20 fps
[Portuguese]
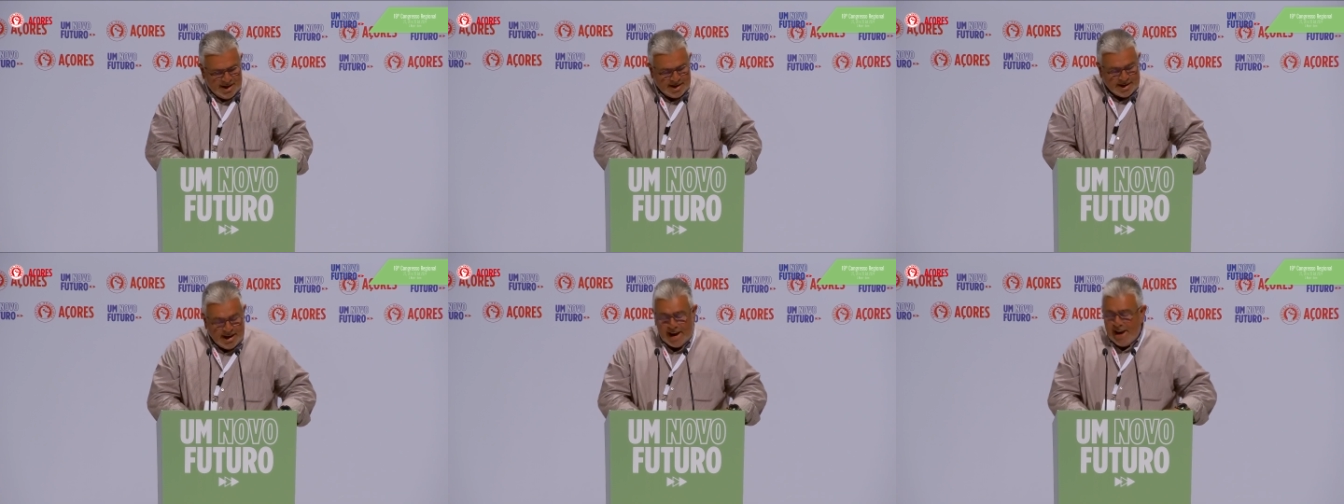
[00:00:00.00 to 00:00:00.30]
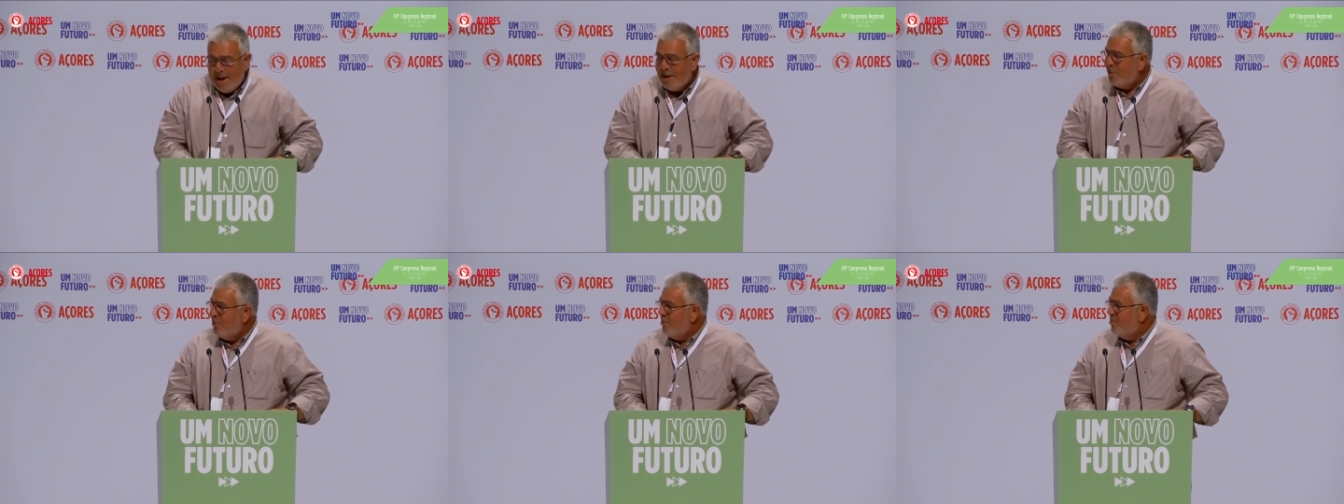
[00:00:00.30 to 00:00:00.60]

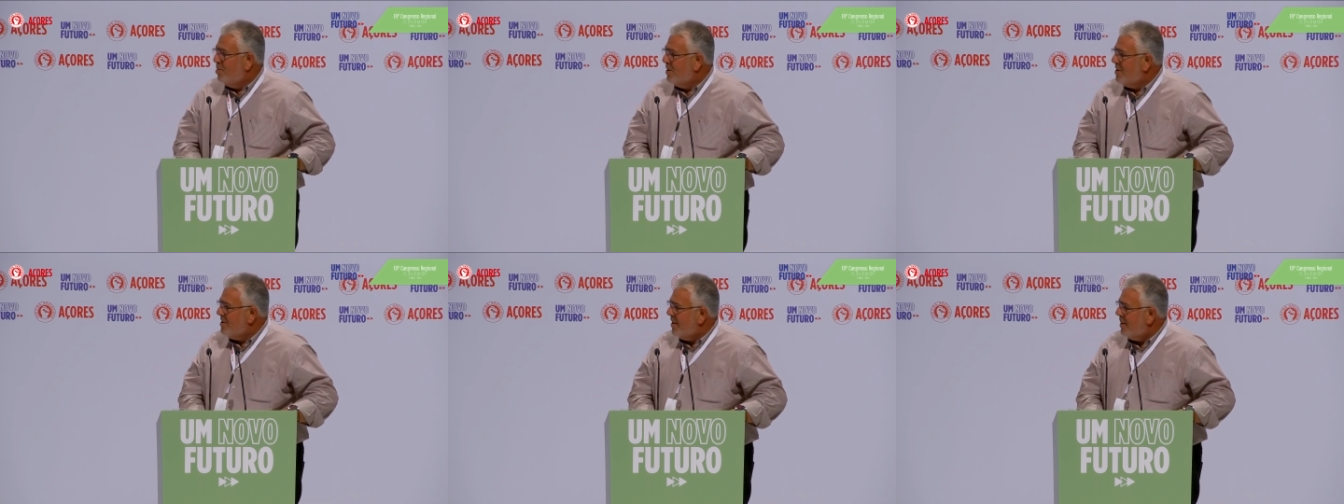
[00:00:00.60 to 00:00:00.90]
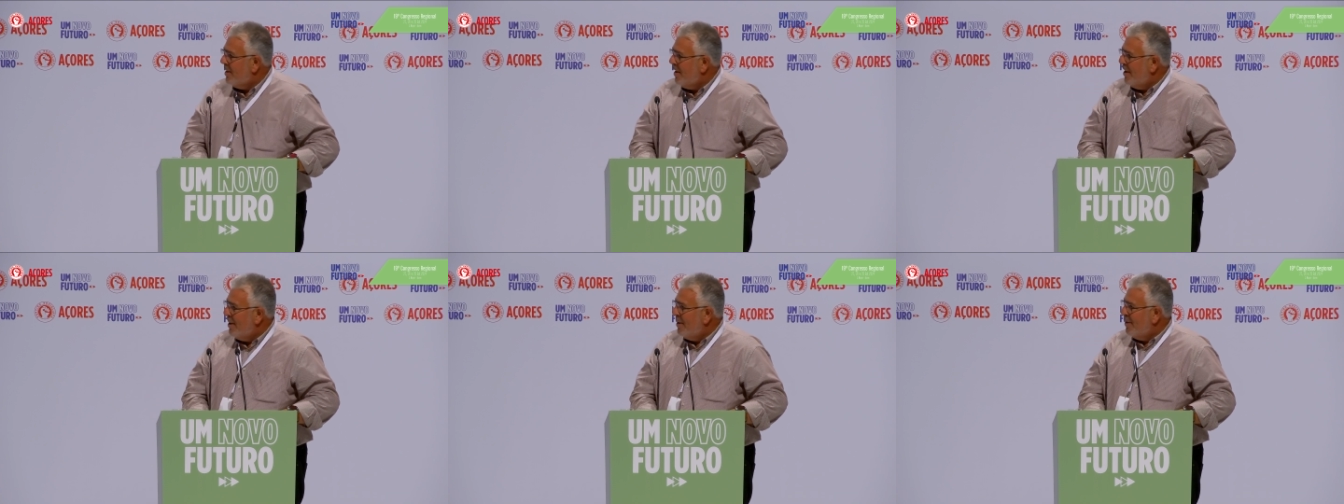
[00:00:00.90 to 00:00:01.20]
Caro
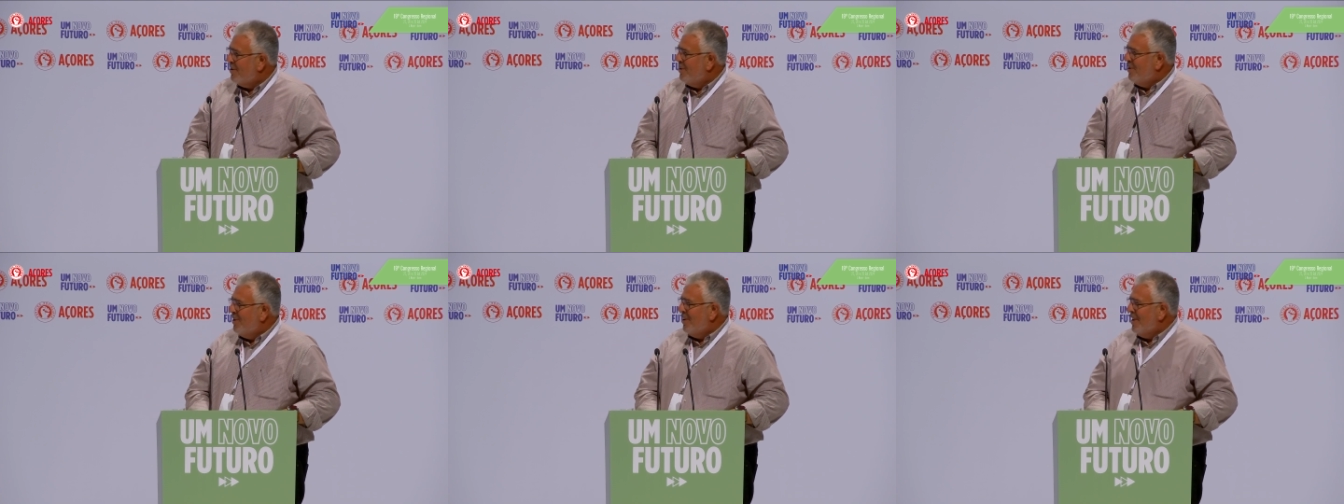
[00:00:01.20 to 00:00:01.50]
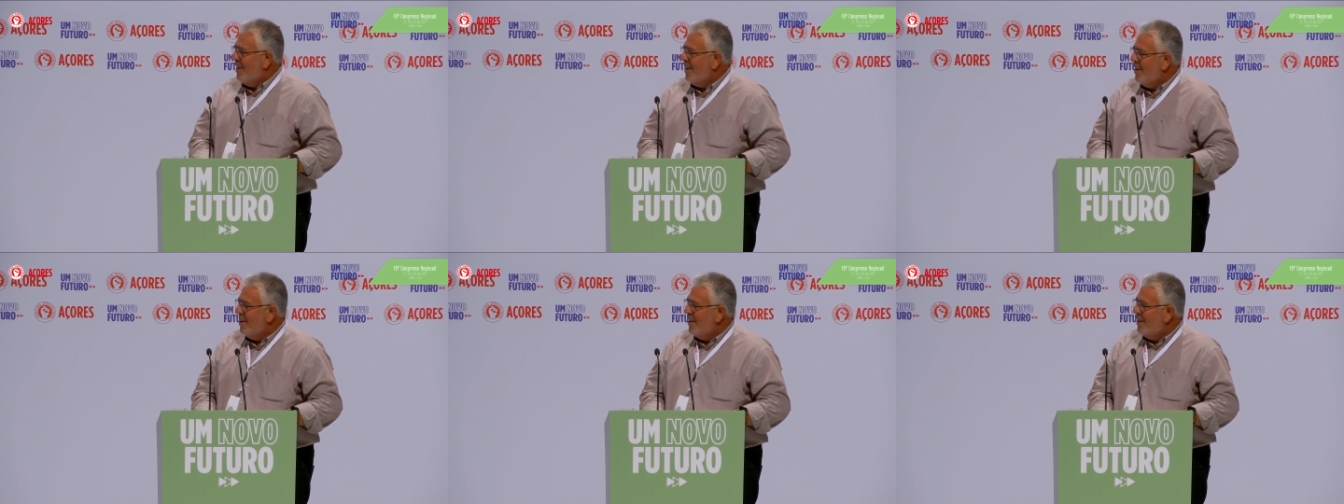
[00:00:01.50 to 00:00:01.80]
Presidente
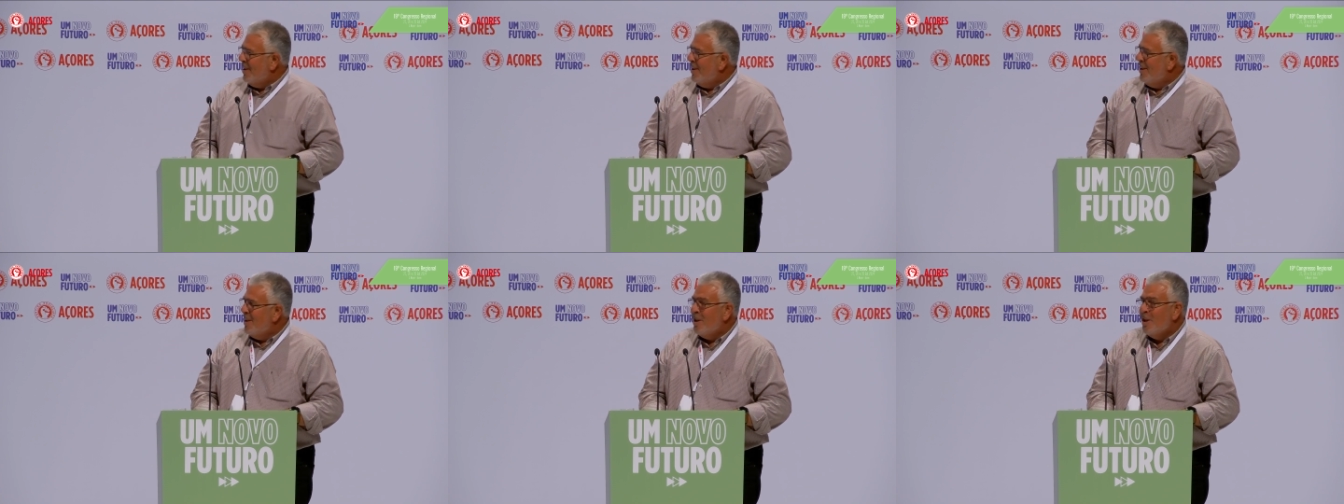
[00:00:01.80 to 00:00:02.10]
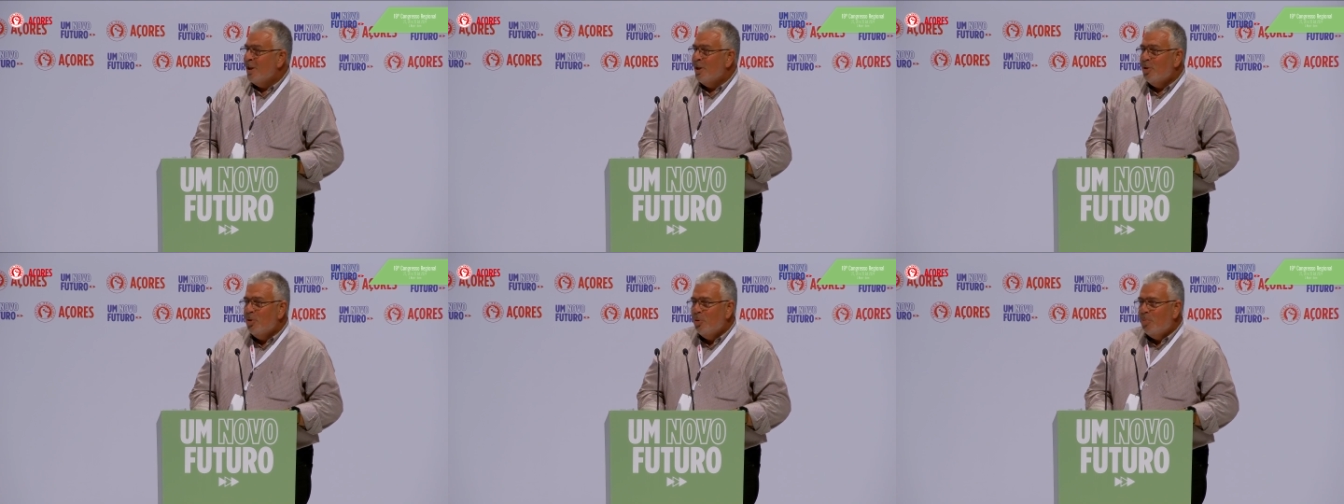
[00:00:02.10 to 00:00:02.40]

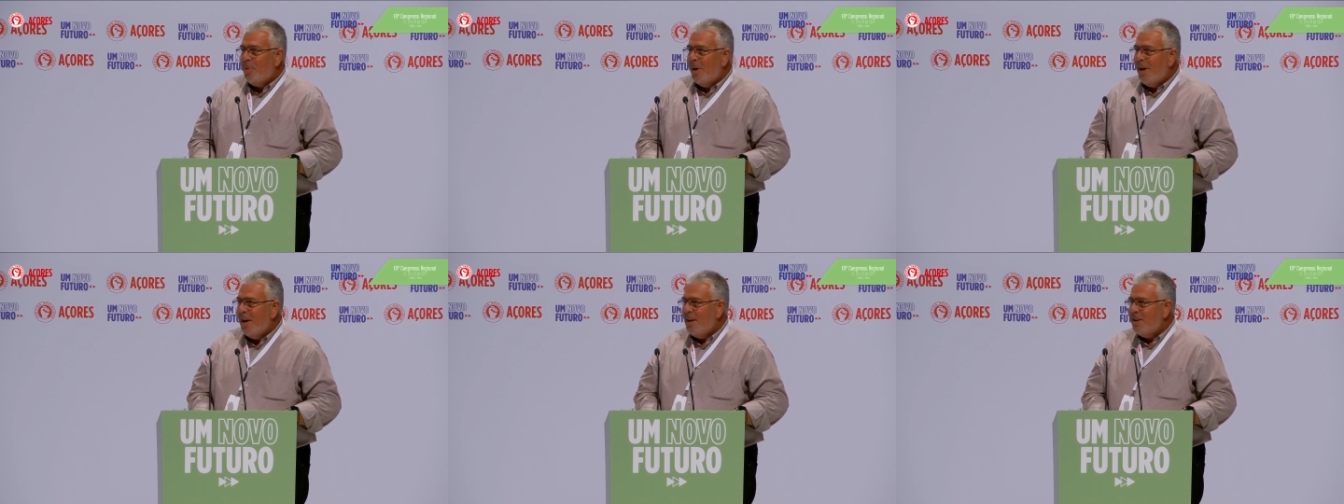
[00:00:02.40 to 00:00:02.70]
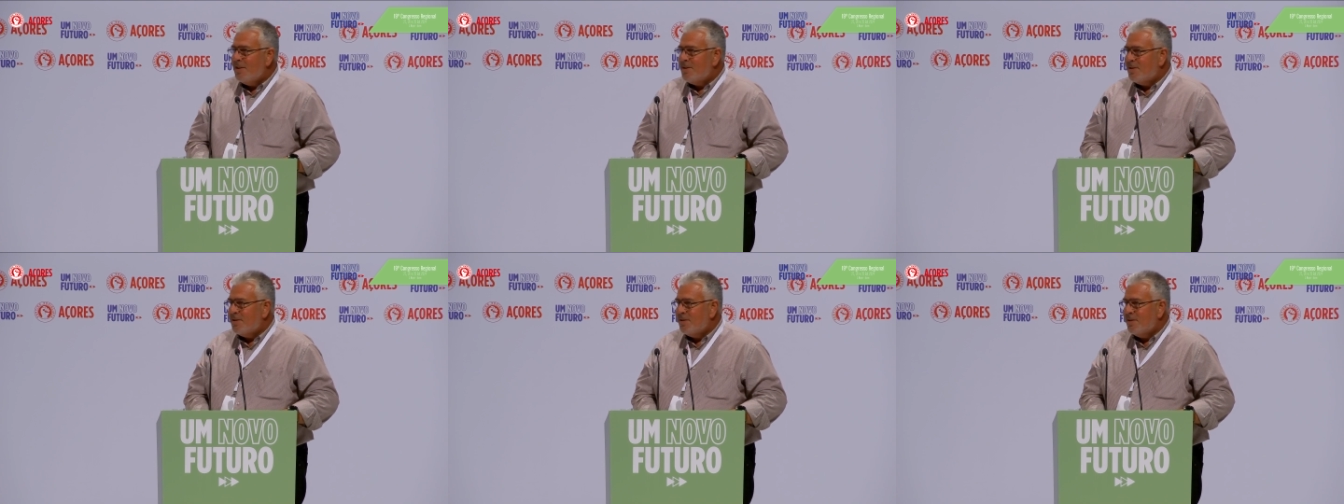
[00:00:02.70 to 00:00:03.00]
do
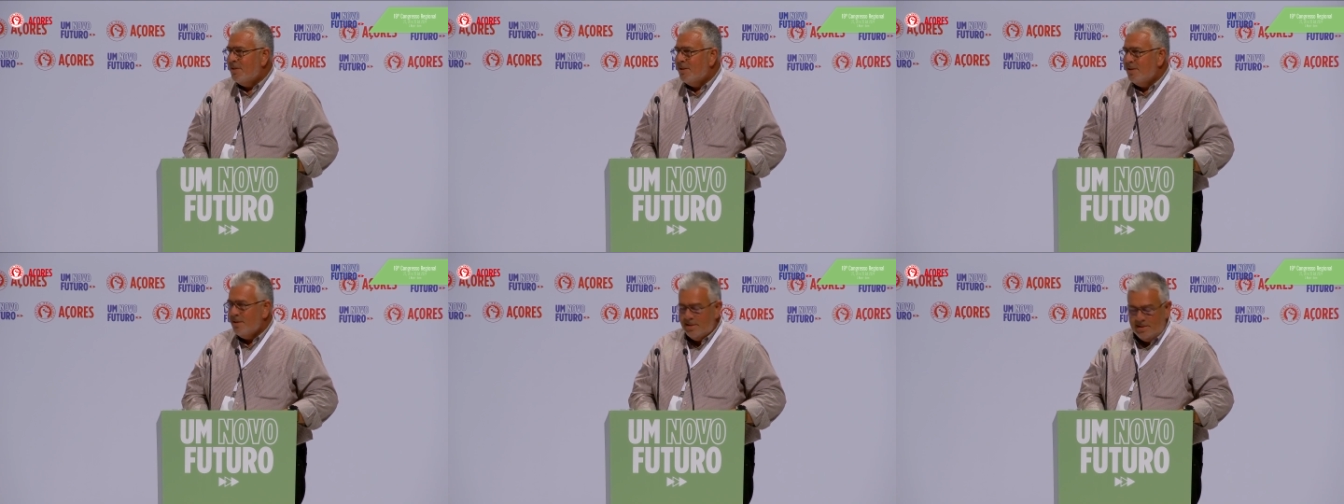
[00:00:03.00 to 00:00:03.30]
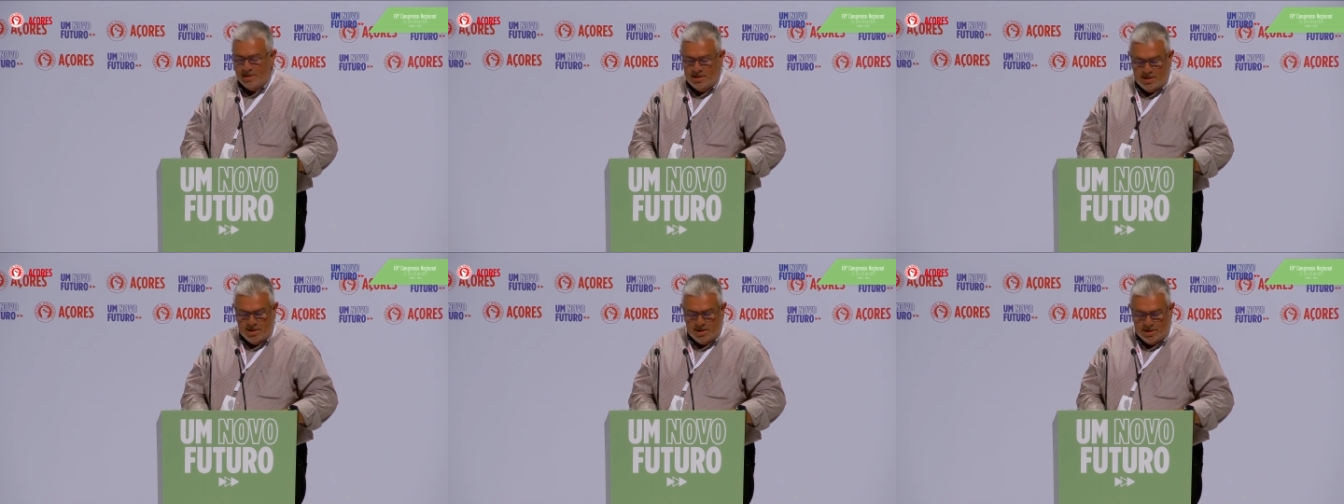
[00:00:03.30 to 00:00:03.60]
PS
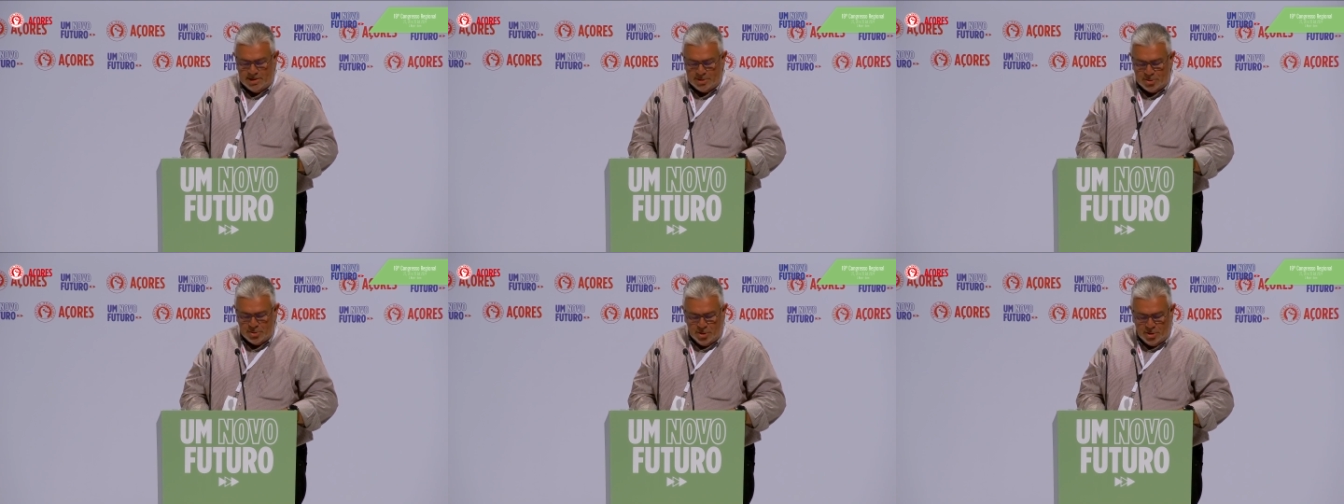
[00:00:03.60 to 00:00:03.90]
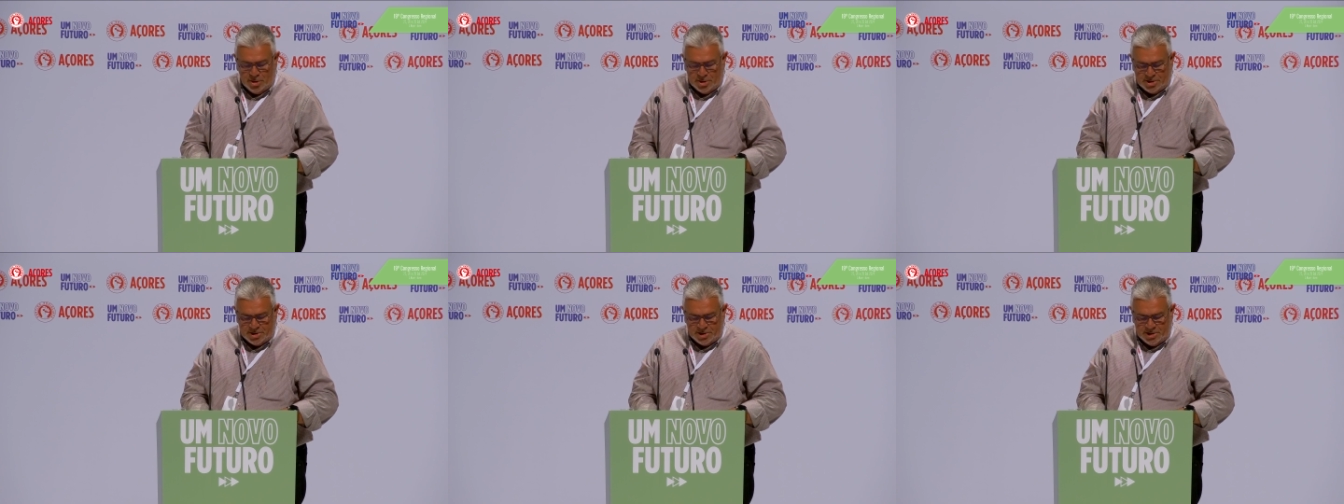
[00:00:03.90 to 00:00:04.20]

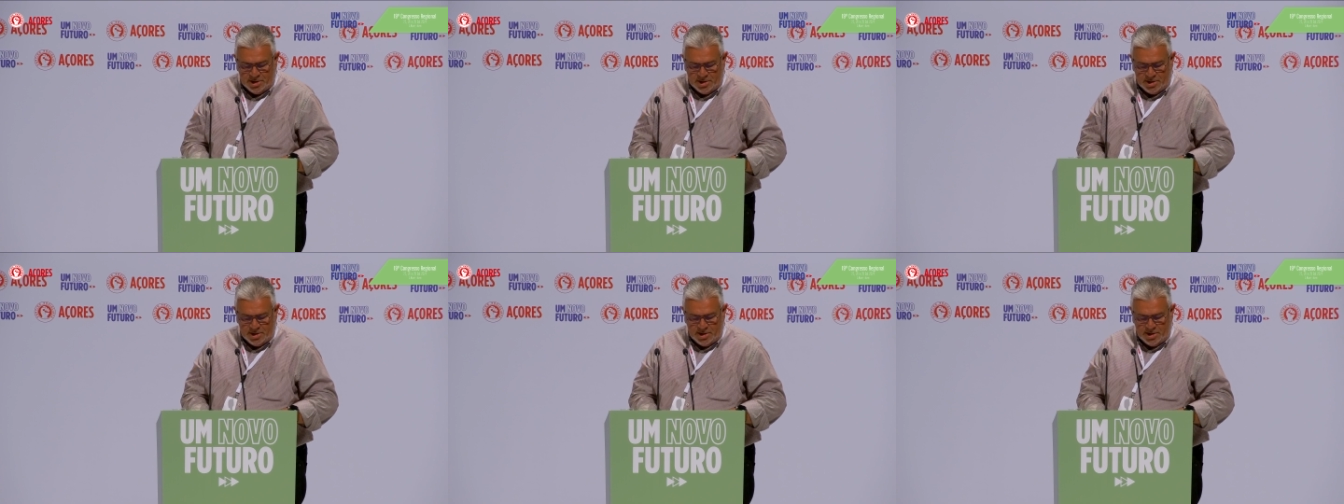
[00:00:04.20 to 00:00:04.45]
Açores,